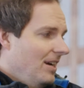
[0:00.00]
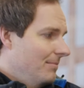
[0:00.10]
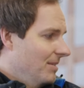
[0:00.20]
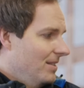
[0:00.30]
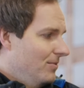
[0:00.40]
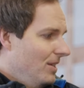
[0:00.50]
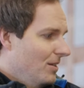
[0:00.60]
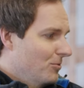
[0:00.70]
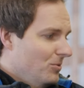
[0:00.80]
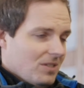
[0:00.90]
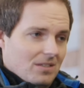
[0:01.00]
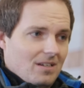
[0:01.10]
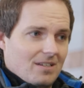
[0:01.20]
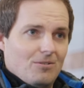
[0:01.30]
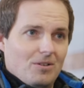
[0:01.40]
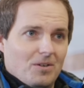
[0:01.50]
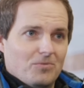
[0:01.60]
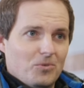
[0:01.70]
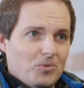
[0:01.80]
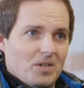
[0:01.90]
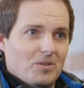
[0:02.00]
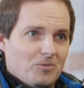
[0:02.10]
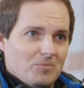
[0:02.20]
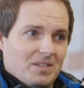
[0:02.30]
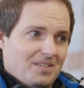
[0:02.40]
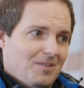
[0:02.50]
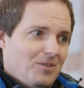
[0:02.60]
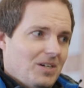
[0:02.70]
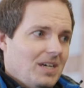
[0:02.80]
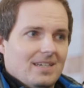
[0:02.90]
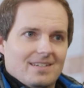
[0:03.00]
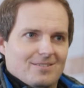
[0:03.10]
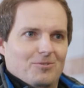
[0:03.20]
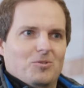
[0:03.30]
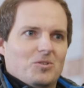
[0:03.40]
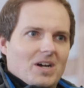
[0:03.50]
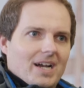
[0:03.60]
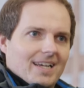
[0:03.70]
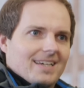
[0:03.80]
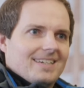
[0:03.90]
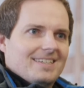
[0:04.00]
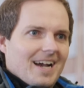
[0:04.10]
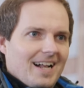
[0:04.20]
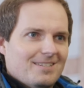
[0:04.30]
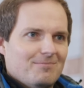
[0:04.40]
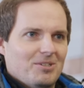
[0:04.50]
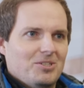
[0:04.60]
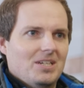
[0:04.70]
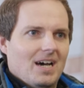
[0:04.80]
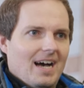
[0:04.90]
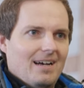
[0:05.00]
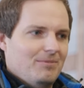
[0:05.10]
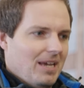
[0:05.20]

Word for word: Wir haben ganz viele Kunden, die sind natürlich auch froh darum, dass sie noch sozusagen die alte Maschine haben.